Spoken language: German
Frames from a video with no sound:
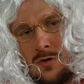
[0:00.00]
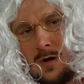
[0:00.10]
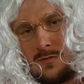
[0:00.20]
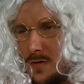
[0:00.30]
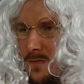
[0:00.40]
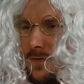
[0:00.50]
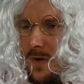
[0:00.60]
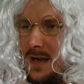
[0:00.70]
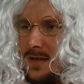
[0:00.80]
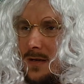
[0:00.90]
Habe ich irgendwas
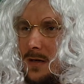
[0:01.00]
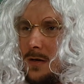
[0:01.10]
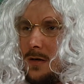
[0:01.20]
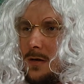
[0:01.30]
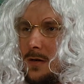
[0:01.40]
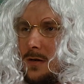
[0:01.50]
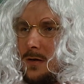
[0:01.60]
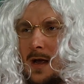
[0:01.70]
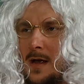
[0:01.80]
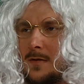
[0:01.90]
vergessen?
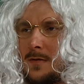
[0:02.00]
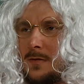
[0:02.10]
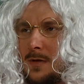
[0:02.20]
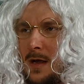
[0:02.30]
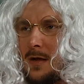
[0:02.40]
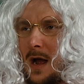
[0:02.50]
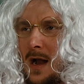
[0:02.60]
Ne, ne?